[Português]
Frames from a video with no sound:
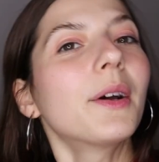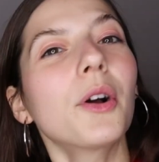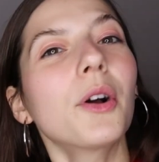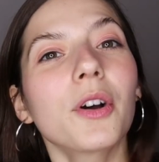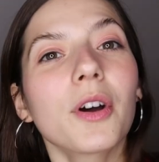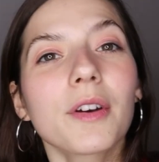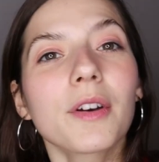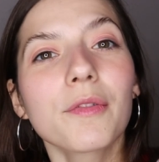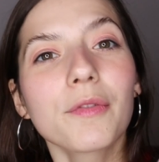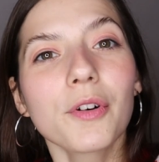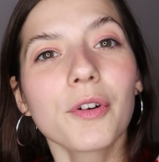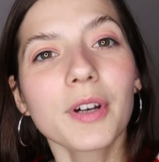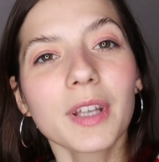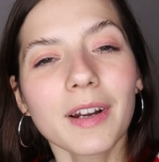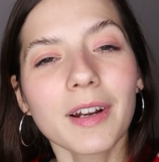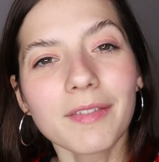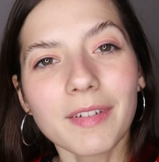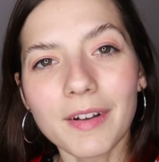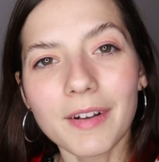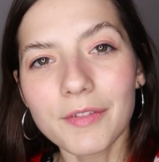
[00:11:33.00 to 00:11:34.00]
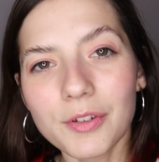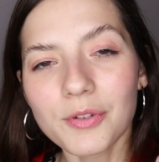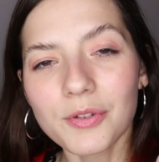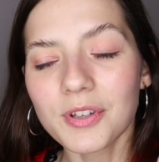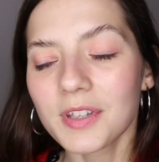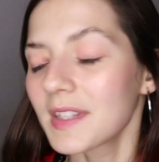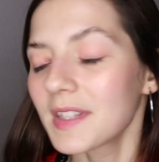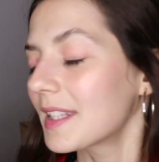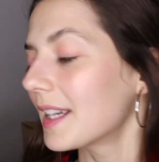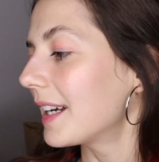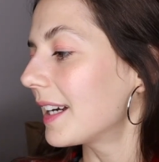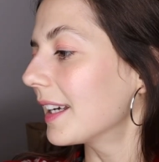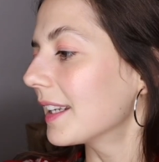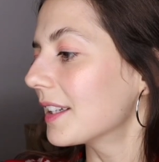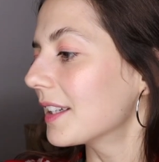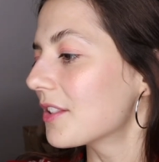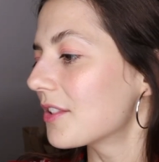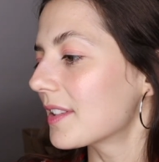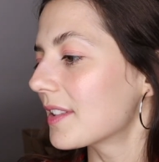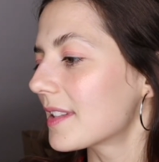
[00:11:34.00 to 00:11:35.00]
agora eu vou gravar vídeo de
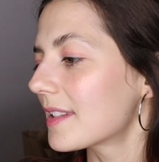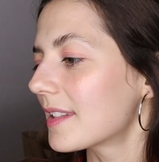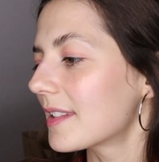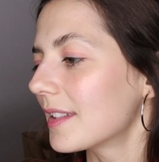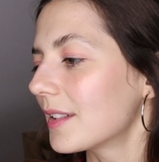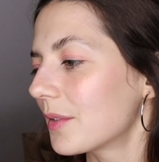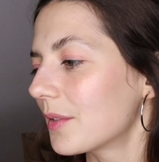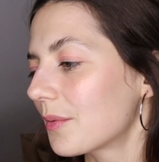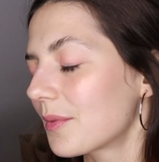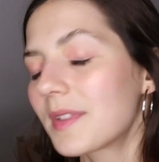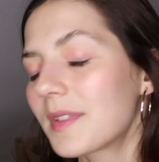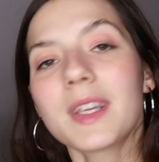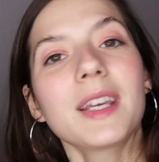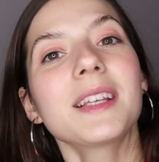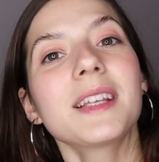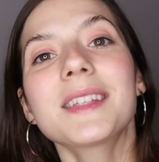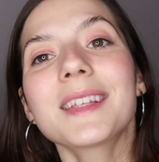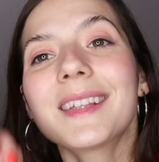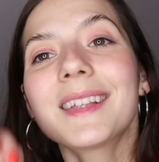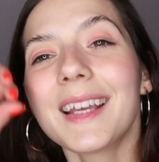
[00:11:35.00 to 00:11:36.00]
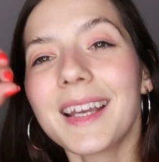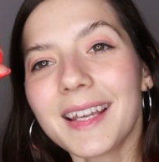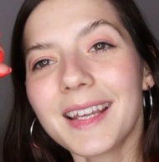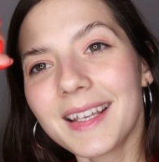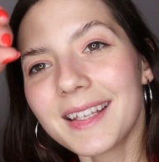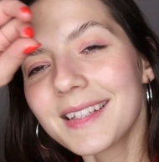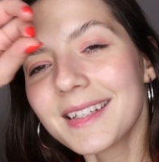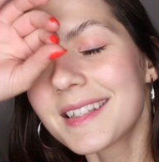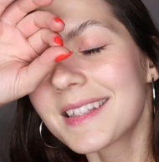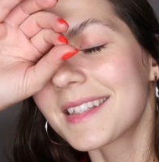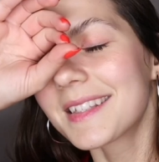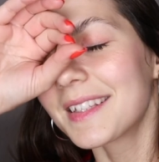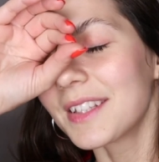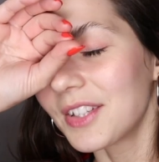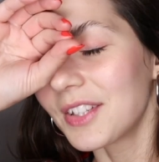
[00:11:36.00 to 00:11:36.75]
Zara, já são 6 e 10,